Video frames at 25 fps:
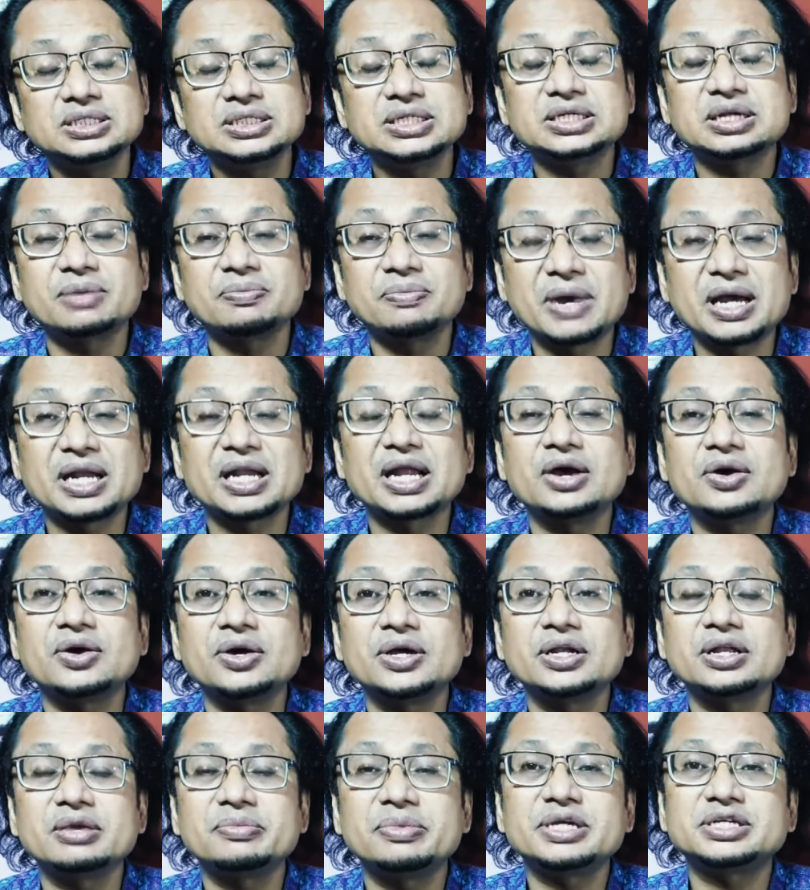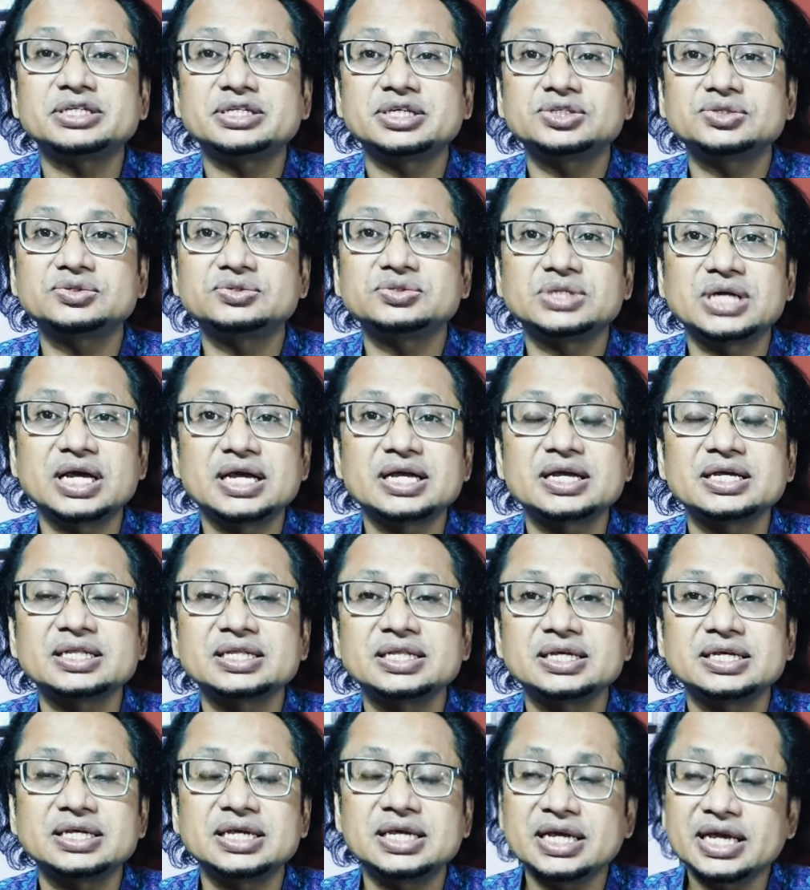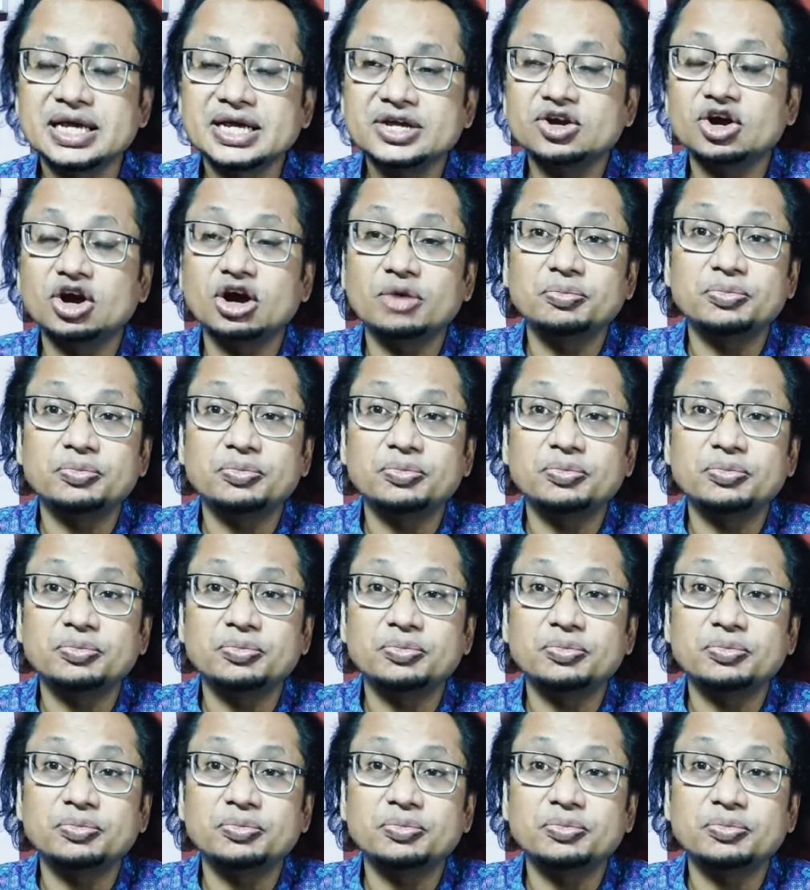সেটা মানা হয়নি বেশ কিছু জায়গা থেকে এই